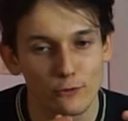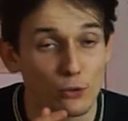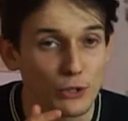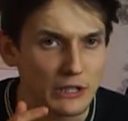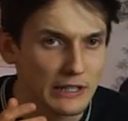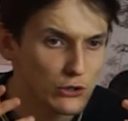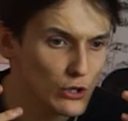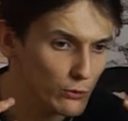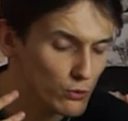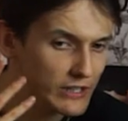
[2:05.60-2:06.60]
No i
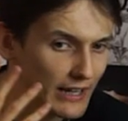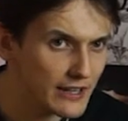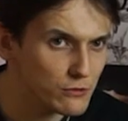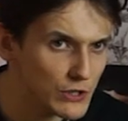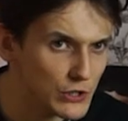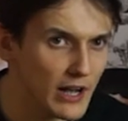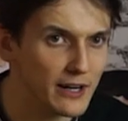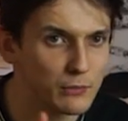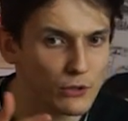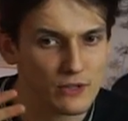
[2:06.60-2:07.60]
jeżeli już znalazłaś
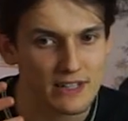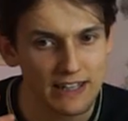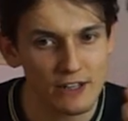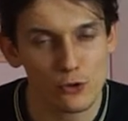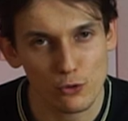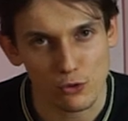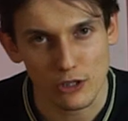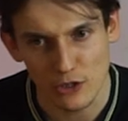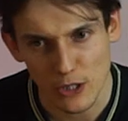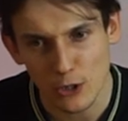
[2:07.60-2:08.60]
albo znajdziesz
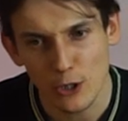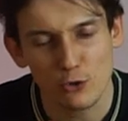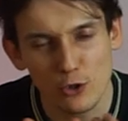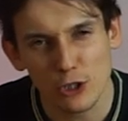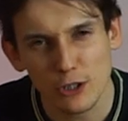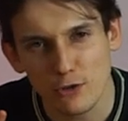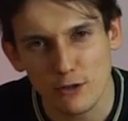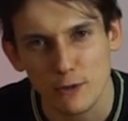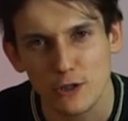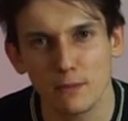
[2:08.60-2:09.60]
już tę rzecz, to życzę Ci,
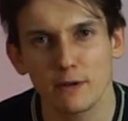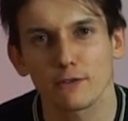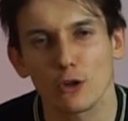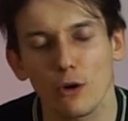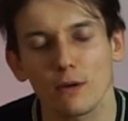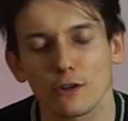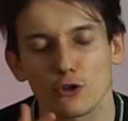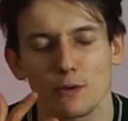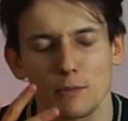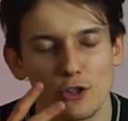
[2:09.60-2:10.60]
żebyś sobie w to,
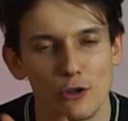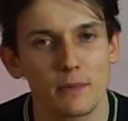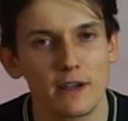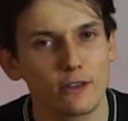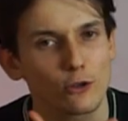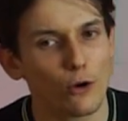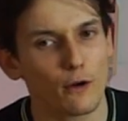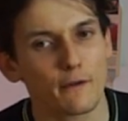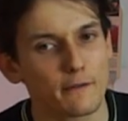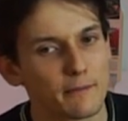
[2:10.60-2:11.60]
żebyś sobie
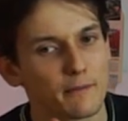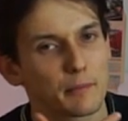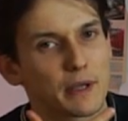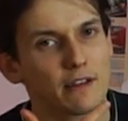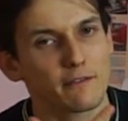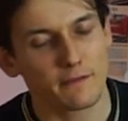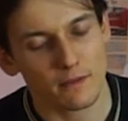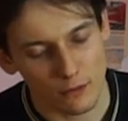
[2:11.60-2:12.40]
to Pie...